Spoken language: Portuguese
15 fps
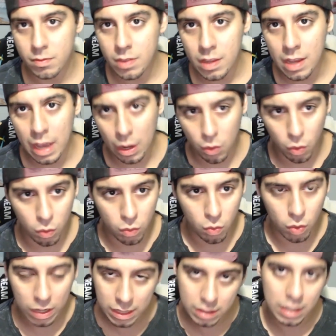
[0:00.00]
é com
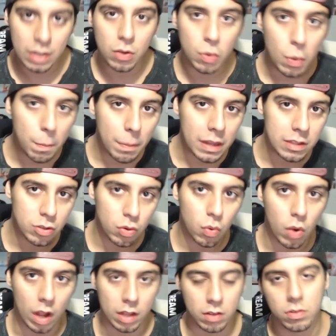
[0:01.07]
o Anthem no PlayStation
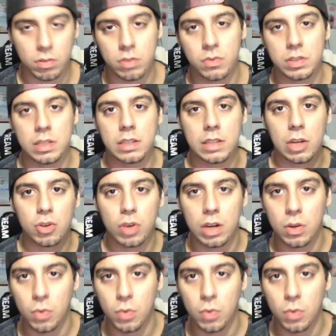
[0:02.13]
4. Então se você tá jogando